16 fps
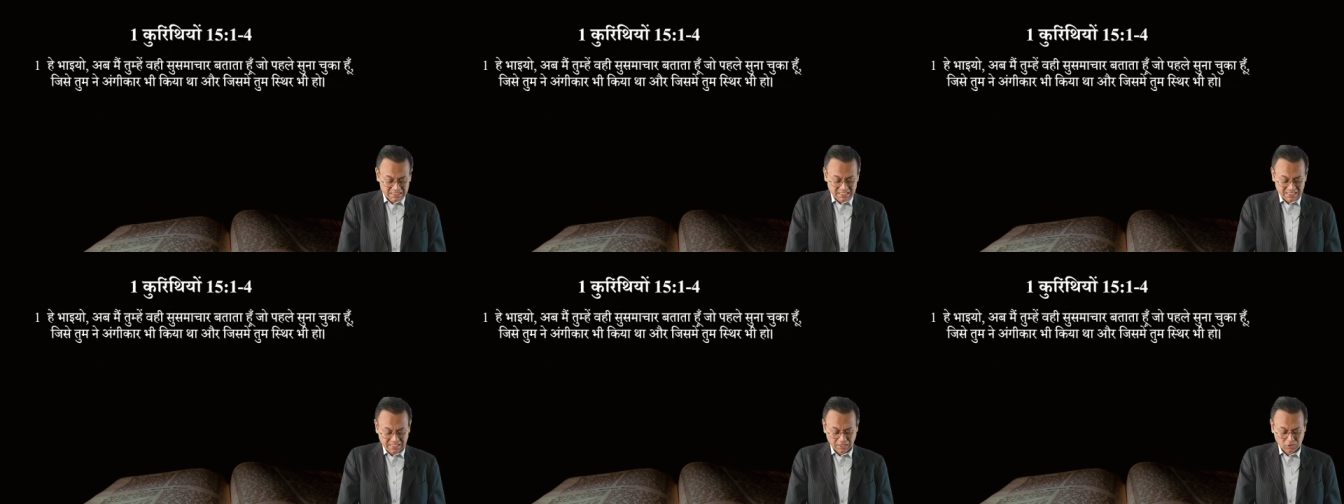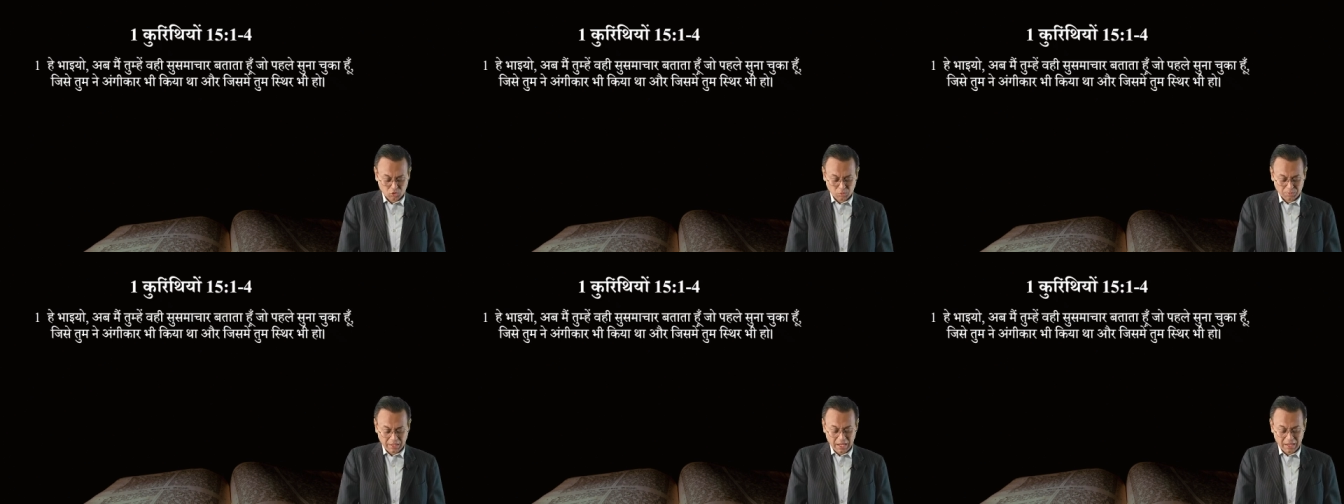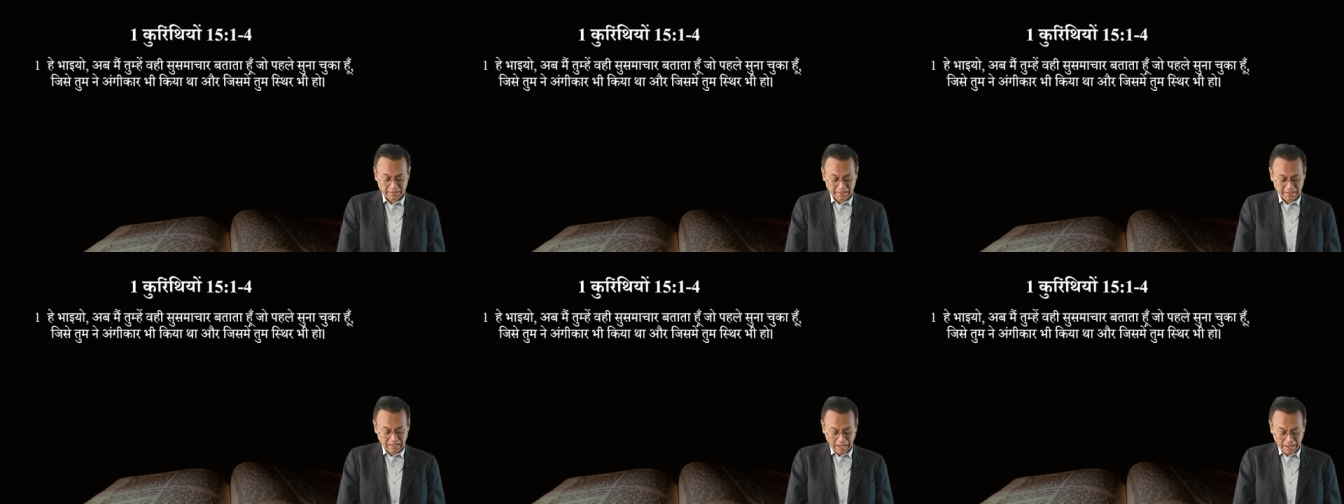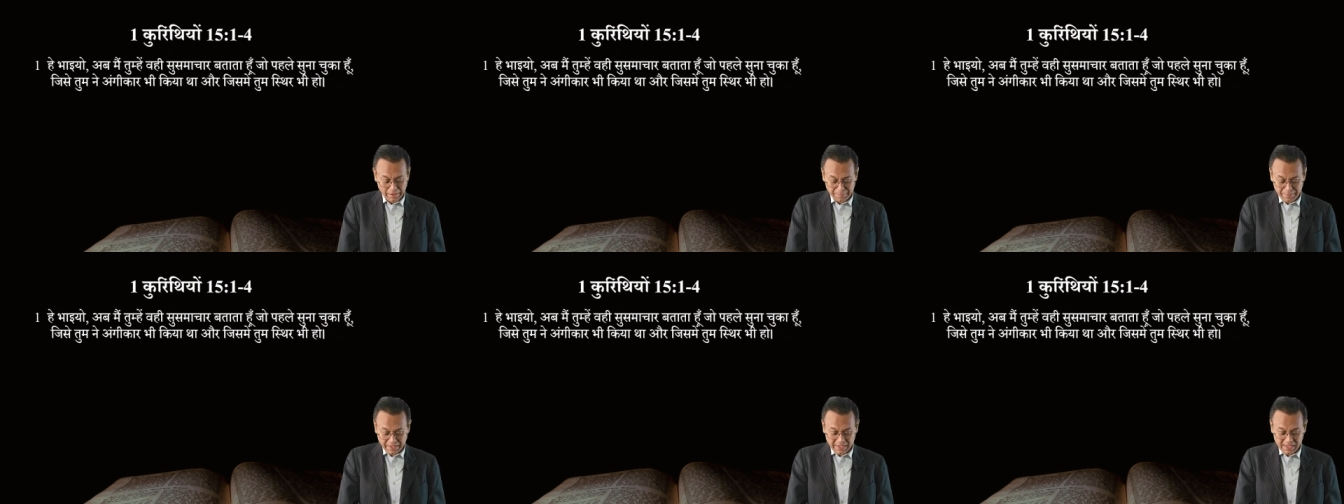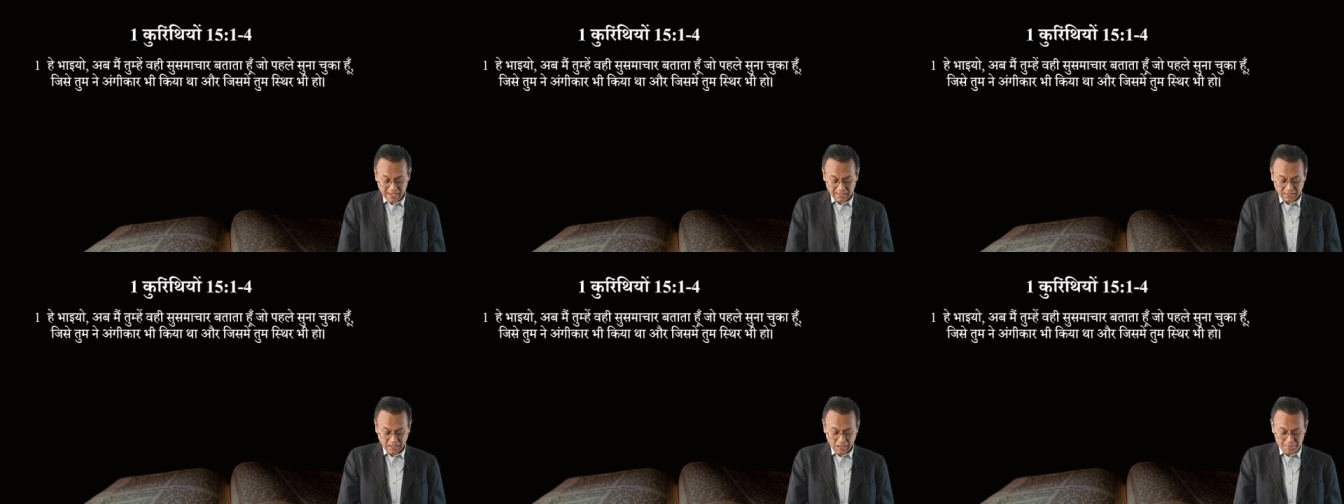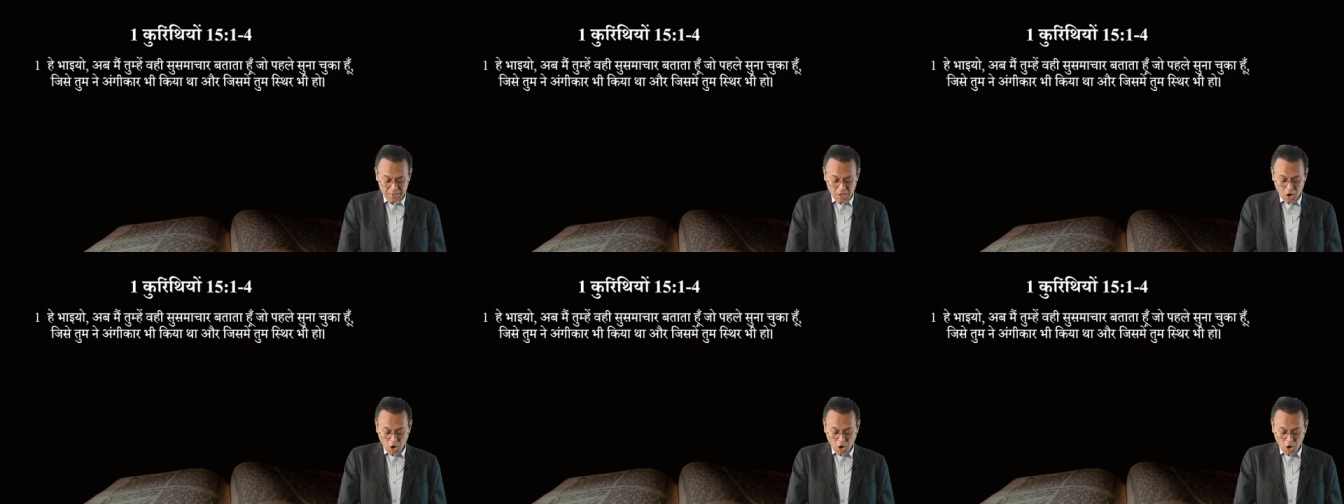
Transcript: जिसे तुमने अंगीकार भी किया था